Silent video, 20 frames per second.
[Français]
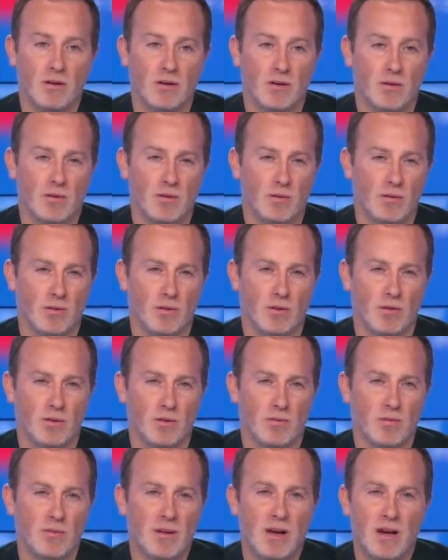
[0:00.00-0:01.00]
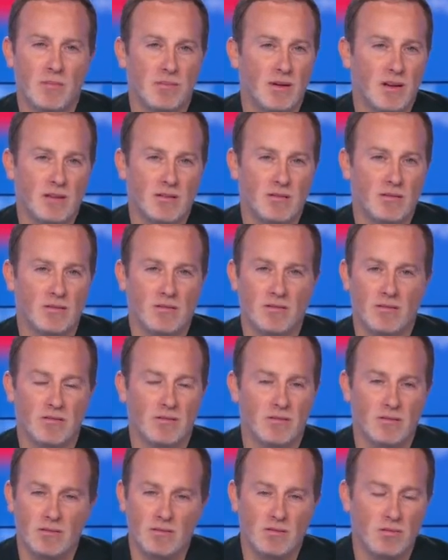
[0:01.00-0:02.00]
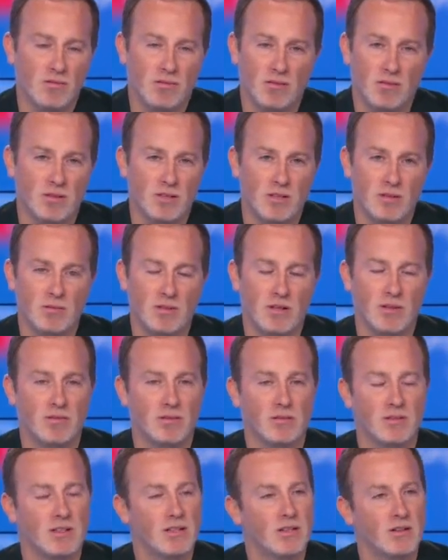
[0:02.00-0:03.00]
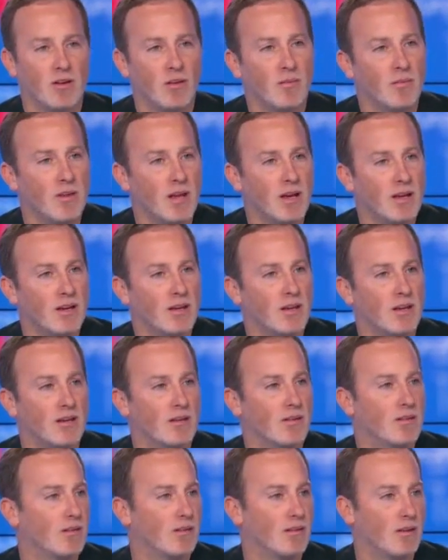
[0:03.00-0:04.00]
Euh, que je me mets à la place du Français ou de la Française lambda qui